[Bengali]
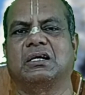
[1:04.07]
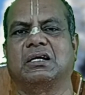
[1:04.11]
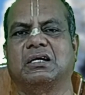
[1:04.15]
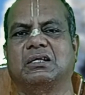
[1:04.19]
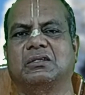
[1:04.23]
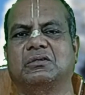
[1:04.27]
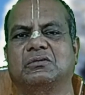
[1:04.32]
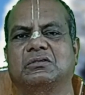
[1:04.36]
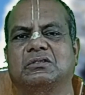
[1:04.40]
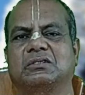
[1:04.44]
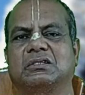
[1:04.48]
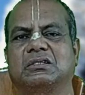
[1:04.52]

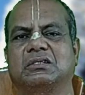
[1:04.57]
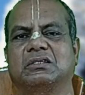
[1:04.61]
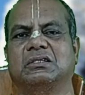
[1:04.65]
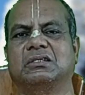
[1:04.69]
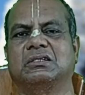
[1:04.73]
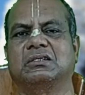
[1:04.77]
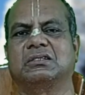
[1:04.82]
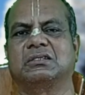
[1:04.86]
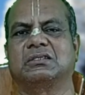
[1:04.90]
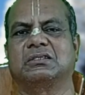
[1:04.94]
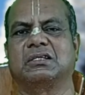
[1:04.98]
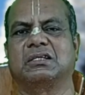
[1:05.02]
একাদশী
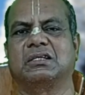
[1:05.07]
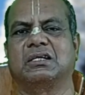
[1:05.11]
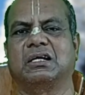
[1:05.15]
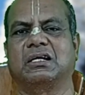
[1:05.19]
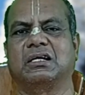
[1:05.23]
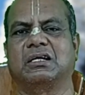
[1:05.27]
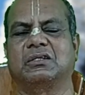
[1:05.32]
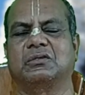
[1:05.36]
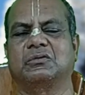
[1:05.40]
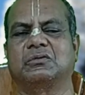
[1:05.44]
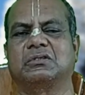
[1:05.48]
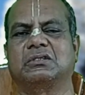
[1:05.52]
সেই
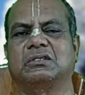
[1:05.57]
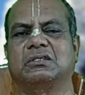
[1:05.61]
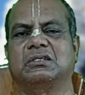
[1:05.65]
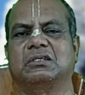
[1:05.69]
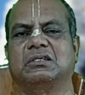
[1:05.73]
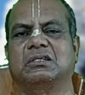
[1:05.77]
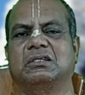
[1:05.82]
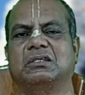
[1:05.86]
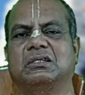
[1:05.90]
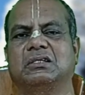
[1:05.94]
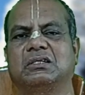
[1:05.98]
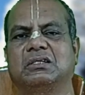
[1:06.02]
একাদশী
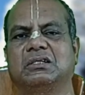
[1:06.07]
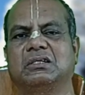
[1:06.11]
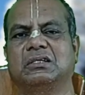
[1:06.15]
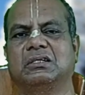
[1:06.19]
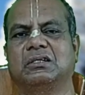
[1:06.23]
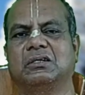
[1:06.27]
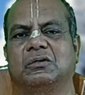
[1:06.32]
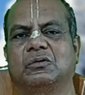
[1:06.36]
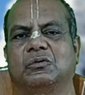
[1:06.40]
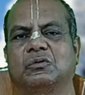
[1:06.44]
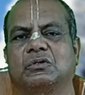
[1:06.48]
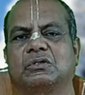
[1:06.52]

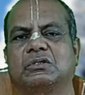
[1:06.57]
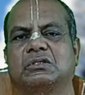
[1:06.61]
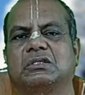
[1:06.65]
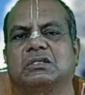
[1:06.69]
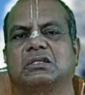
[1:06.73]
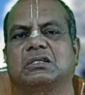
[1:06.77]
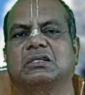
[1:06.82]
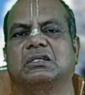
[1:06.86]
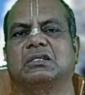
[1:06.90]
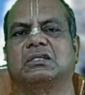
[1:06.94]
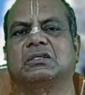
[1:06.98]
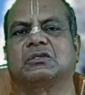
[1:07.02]
হচ্ছে
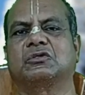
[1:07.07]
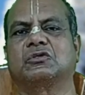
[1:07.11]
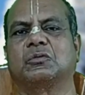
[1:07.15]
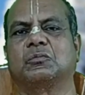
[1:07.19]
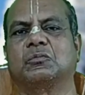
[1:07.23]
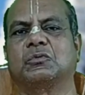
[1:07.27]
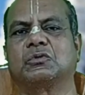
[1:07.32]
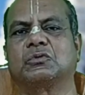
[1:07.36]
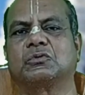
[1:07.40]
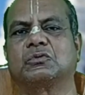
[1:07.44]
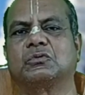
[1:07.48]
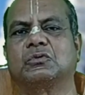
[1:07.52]

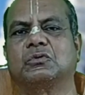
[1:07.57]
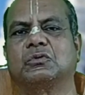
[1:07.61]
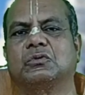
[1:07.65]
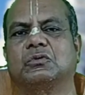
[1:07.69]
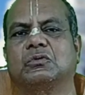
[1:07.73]
সমস্ত